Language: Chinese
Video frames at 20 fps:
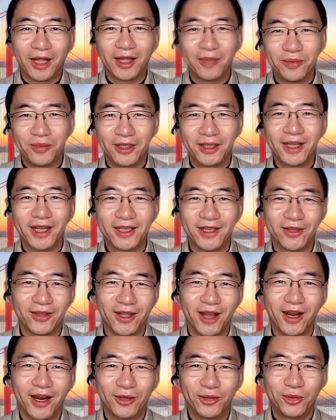当然不能带小
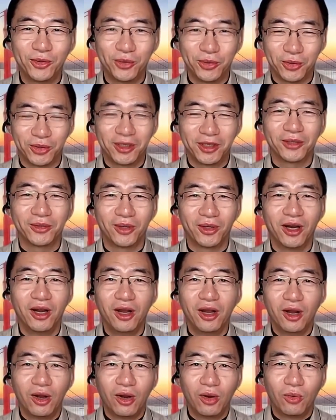男孩去女厕所。
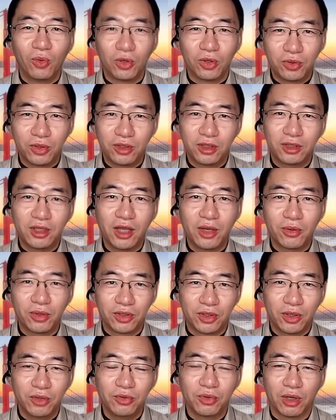我确实带过
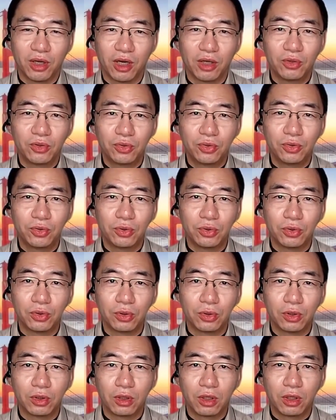小女孩
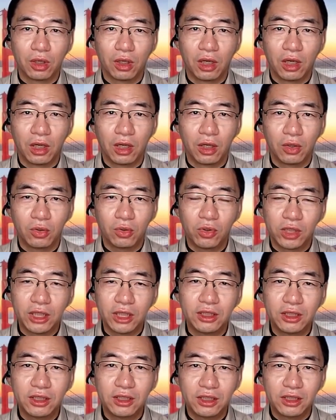去，呃，洛
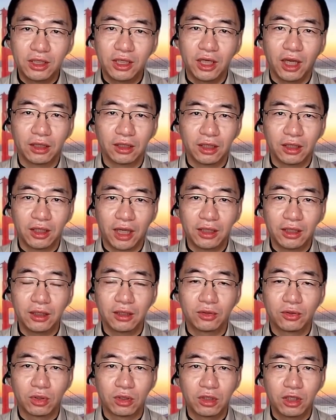杉矶机场的男
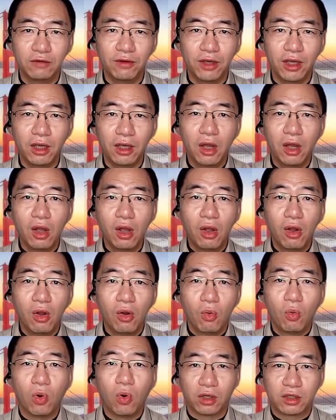厕所，是因为
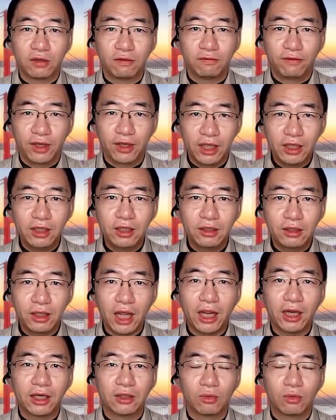我是唯一
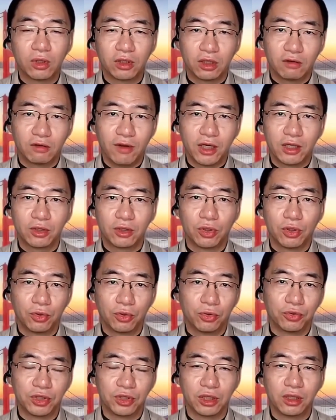带着我这个外甥女儿
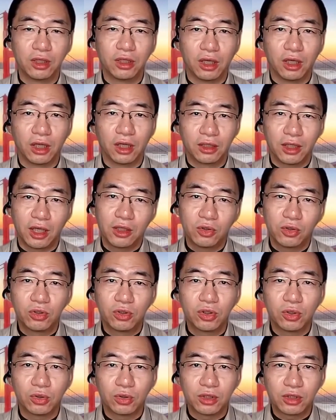旅行的人，她那时
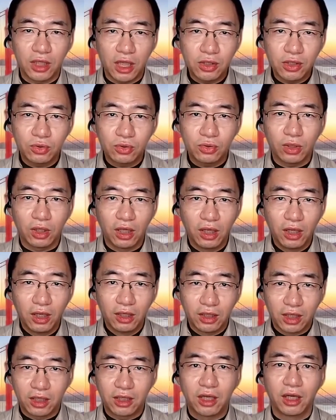候只有三岁，
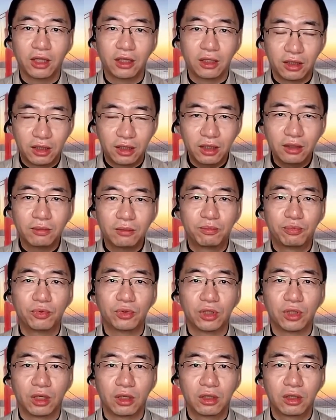她肯定
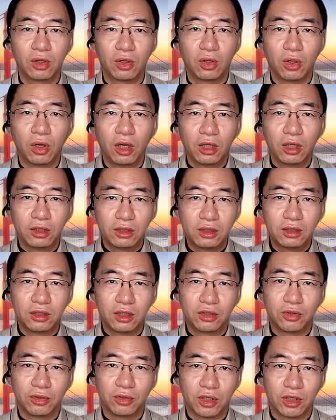不能够自
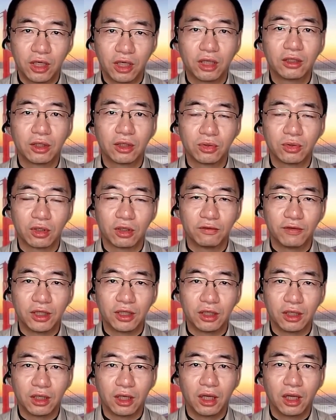己解决上厕所的
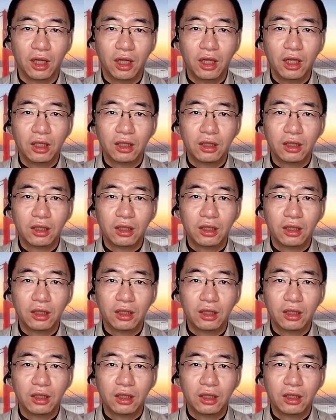问题。